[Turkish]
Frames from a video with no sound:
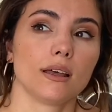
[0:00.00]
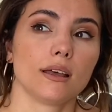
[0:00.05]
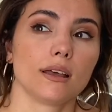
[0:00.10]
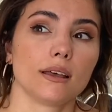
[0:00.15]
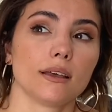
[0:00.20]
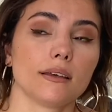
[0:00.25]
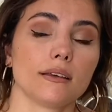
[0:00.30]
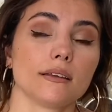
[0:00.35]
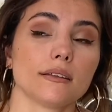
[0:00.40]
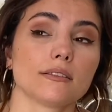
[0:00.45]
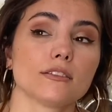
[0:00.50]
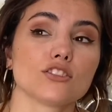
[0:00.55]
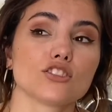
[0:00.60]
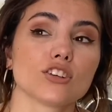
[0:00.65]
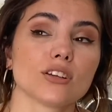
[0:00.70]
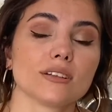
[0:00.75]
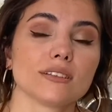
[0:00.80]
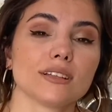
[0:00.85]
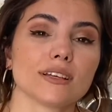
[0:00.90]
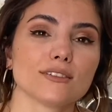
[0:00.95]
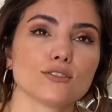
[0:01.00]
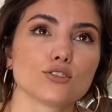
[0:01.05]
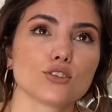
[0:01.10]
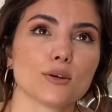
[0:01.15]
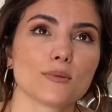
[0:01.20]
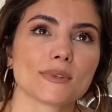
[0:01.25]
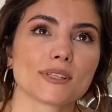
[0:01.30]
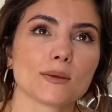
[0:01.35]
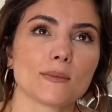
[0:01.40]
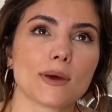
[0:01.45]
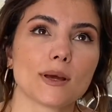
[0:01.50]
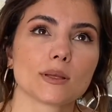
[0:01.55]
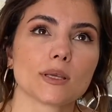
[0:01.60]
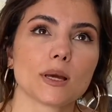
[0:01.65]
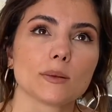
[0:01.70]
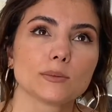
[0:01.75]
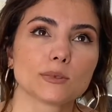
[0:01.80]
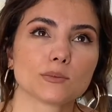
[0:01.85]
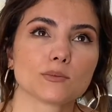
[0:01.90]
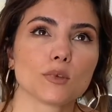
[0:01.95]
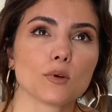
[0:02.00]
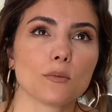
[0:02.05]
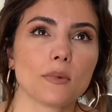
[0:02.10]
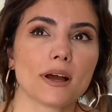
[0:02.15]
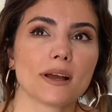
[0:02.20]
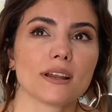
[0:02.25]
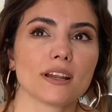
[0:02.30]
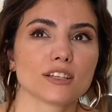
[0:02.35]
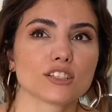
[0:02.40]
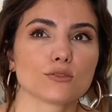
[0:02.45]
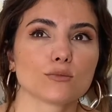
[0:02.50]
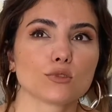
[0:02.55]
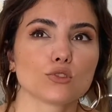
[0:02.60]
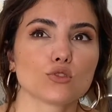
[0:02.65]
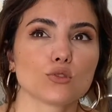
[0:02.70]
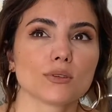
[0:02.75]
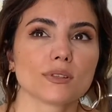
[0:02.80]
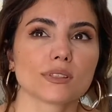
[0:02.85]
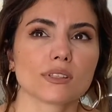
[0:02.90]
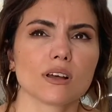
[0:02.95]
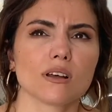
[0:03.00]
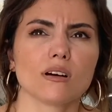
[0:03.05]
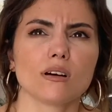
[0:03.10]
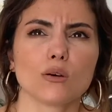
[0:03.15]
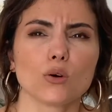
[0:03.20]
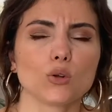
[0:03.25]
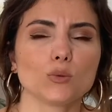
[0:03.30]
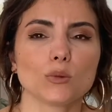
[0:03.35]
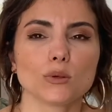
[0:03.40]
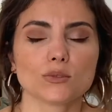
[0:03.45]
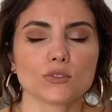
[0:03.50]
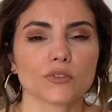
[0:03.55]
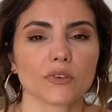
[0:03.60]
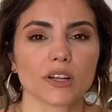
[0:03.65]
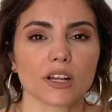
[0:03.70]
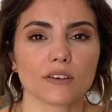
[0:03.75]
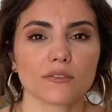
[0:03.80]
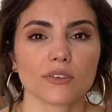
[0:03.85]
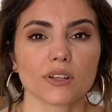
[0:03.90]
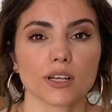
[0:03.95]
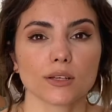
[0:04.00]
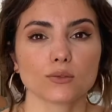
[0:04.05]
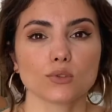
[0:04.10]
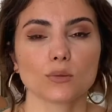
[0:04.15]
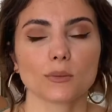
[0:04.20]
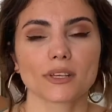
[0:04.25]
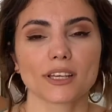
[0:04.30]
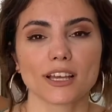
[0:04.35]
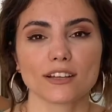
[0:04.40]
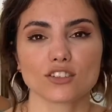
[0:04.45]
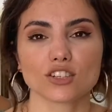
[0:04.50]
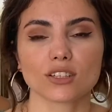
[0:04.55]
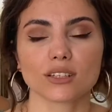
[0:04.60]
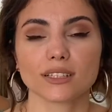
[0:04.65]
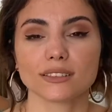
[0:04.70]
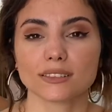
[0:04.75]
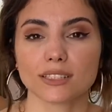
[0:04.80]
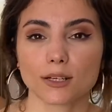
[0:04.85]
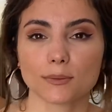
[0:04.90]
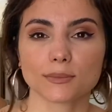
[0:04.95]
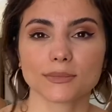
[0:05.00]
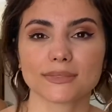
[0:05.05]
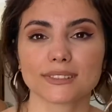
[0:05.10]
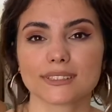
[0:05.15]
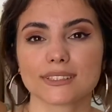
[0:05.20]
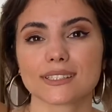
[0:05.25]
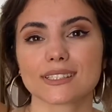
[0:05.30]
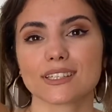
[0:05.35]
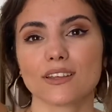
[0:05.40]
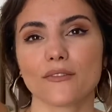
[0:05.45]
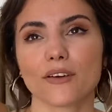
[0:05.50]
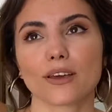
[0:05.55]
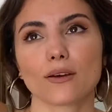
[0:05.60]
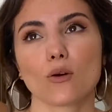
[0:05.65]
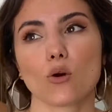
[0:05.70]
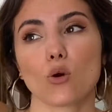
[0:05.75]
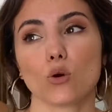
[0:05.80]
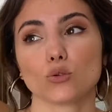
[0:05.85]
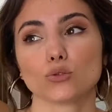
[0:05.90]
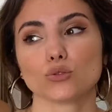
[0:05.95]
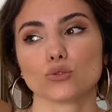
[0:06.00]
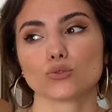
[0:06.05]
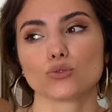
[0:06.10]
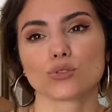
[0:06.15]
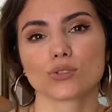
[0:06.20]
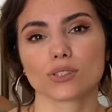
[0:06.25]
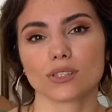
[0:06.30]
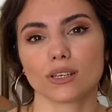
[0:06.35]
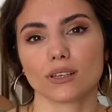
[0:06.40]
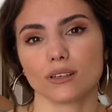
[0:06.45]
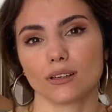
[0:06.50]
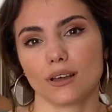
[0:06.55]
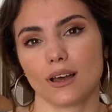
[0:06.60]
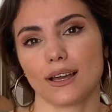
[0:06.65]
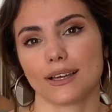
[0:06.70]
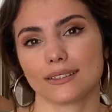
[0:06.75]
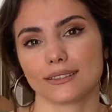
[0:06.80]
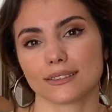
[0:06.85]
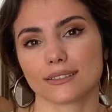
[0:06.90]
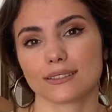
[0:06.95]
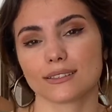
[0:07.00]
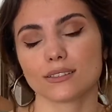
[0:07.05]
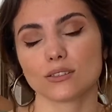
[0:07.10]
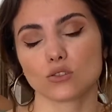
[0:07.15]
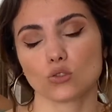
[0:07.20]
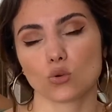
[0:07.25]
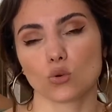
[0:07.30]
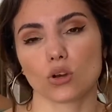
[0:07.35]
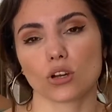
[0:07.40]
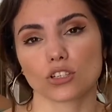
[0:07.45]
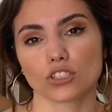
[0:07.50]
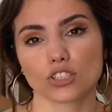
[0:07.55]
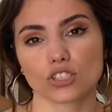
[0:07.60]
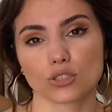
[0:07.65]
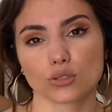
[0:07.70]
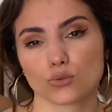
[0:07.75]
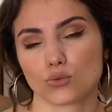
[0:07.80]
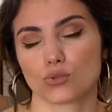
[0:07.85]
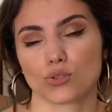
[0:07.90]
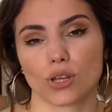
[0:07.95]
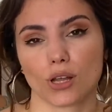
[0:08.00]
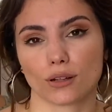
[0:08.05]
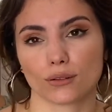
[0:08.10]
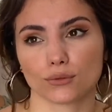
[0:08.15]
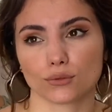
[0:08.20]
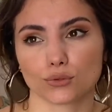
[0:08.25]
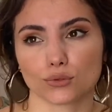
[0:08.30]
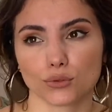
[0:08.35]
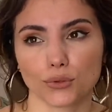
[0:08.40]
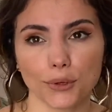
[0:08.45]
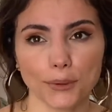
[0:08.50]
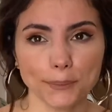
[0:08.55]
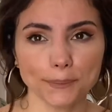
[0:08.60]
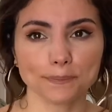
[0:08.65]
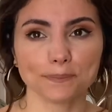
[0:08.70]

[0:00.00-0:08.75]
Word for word: Ee, dışarıdan şu an mesela ben yaptığımda paylaştığımda çoğu insan hava olmamış falan filan diyor ama gerçekten yaptığınızda ve koyduğunuzda aynanızı çok aşırı güzel duruyor.